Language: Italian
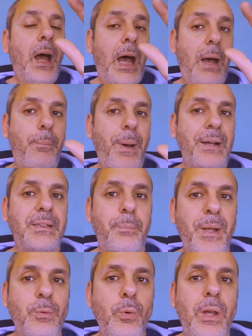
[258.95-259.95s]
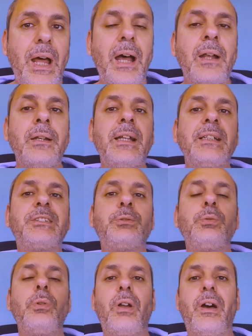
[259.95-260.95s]
A parte Pedulla,
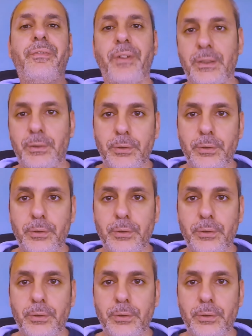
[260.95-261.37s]
nessuno lo ha fatto.